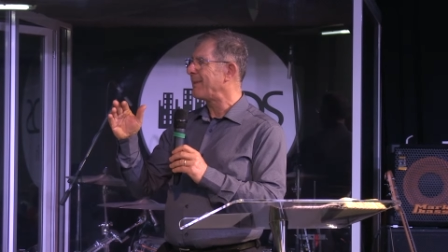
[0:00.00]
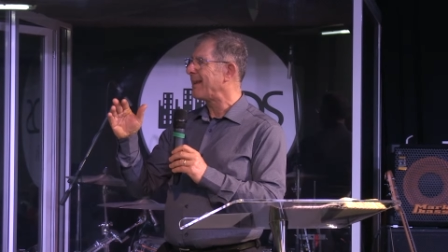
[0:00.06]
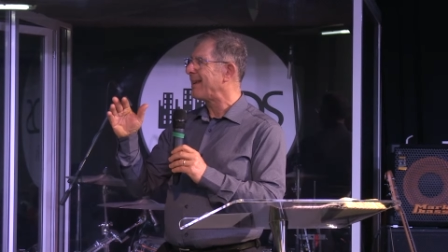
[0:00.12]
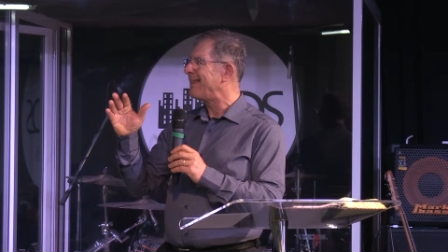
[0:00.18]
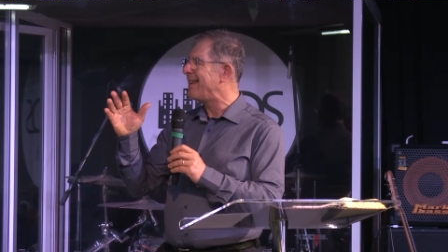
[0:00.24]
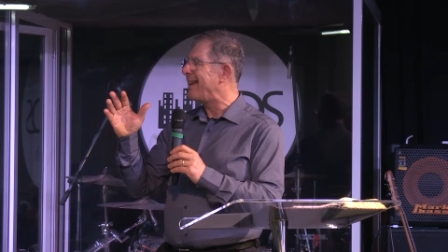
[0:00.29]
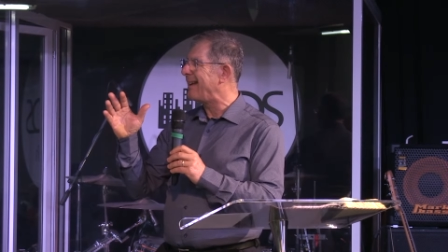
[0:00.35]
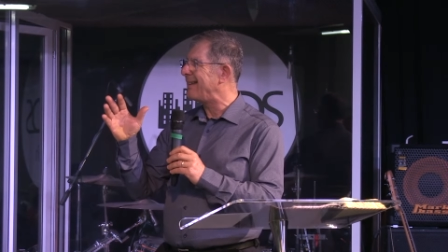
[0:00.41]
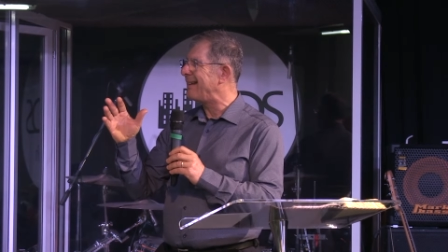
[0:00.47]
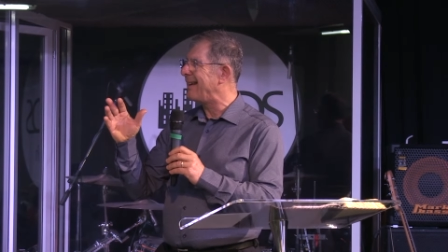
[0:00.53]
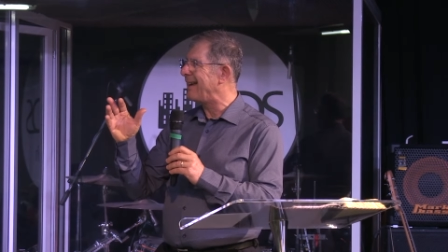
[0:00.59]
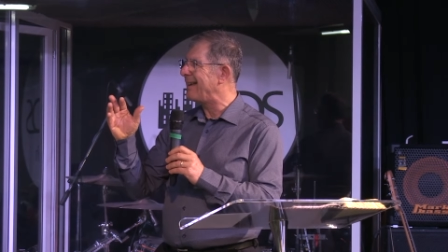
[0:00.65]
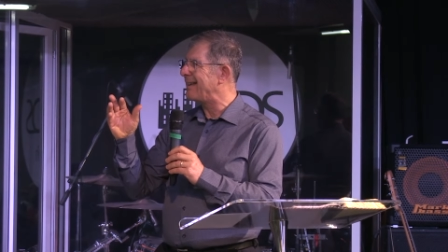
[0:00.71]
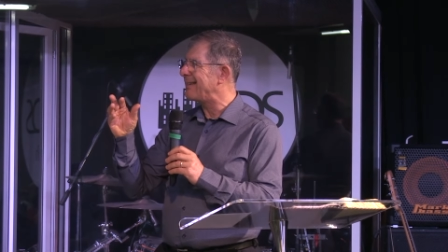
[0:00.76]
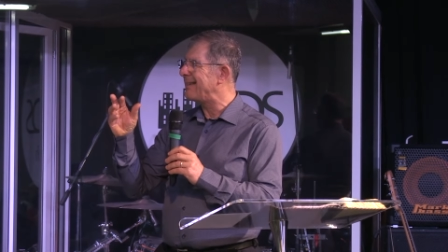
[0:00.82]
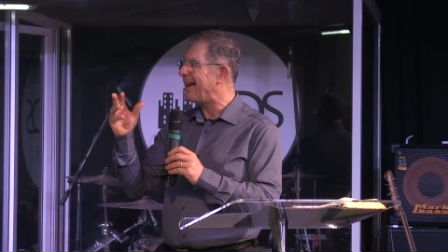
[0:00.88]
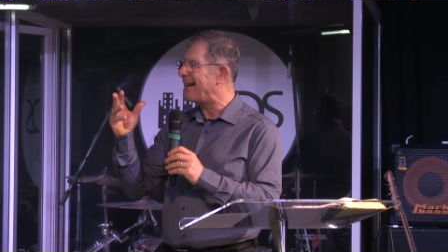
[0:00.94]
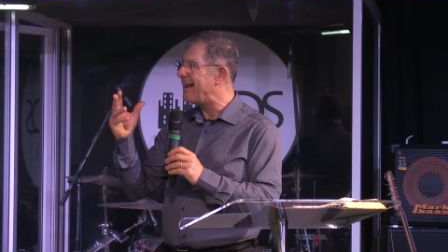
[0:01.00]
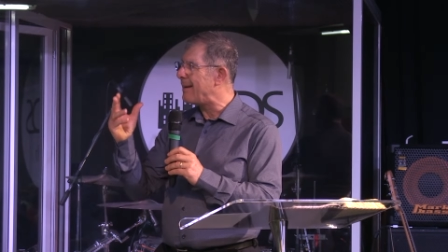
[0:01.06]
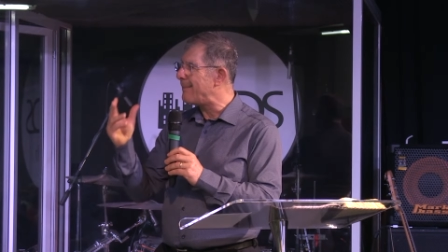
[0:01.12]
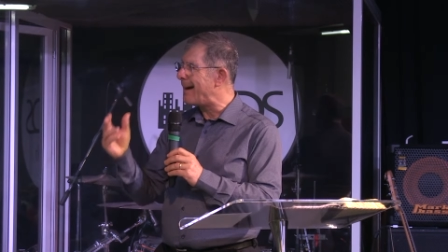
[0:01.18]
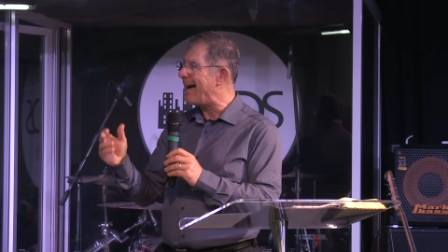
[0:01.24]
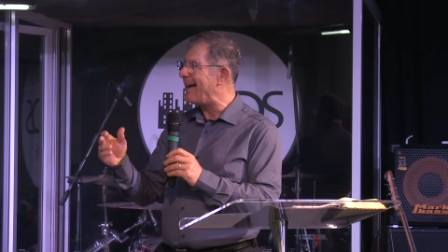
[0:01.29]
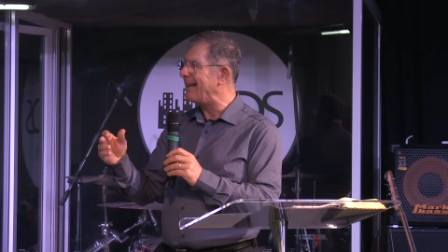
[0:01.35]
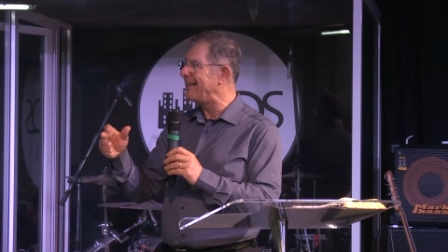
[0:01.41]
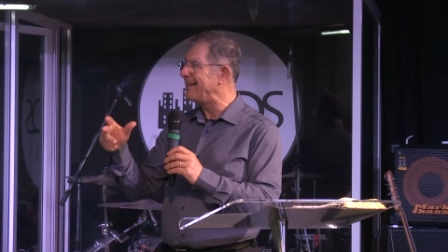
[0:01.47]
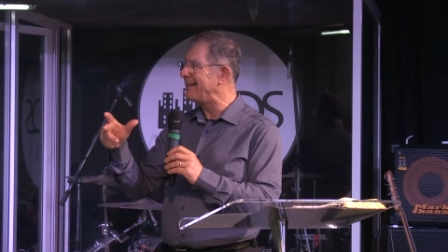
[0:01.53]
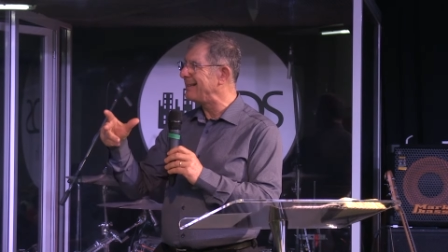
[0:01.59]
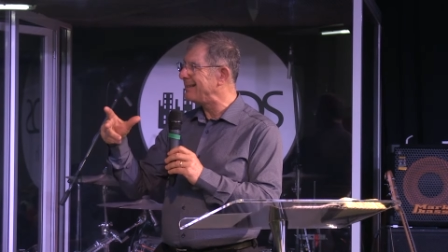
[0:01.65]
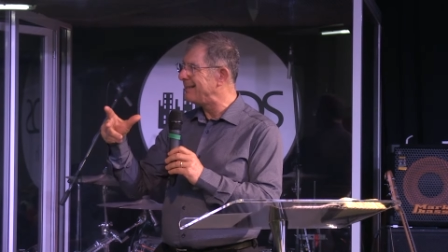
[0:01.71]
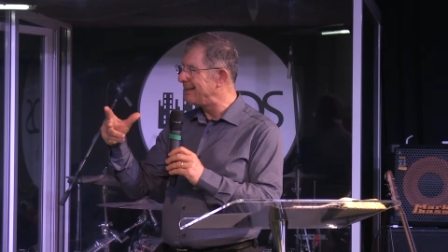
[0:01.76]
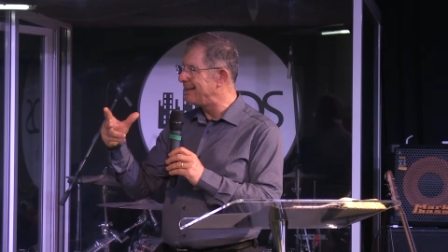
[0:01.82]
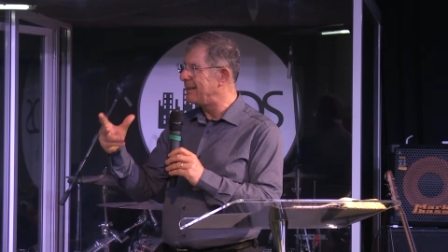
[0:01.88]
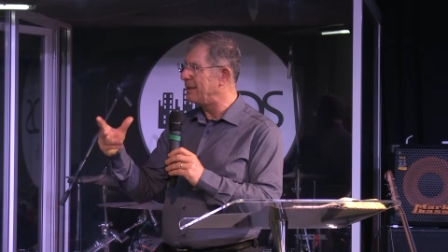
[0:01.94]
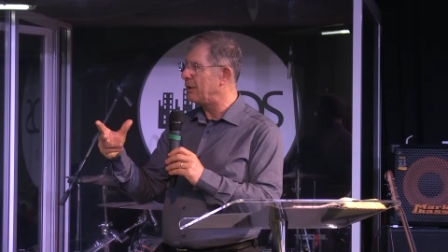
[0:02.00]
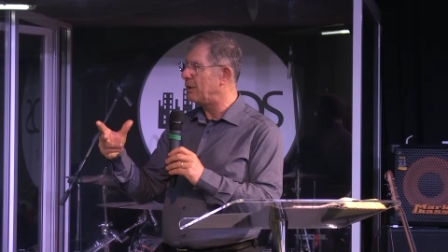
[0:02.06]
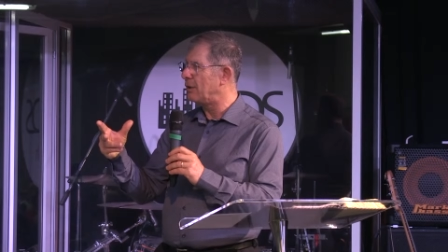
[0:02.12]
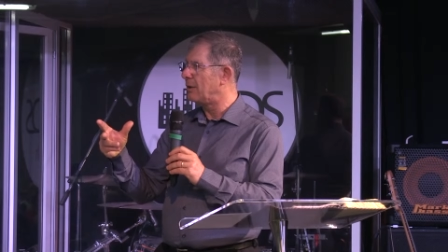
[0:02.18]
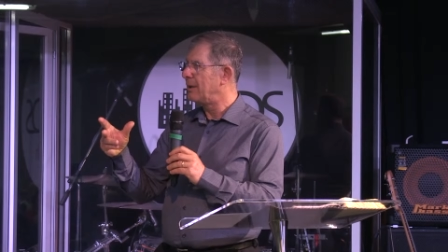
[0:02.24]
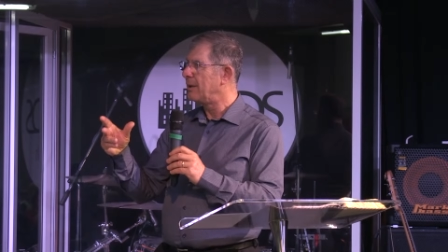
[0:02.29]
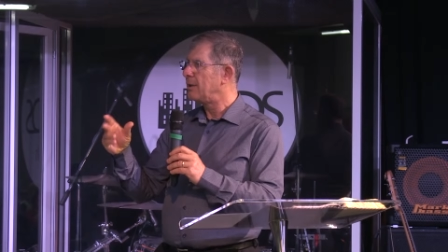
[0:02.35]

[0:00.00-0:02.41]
dalle mani di Dio.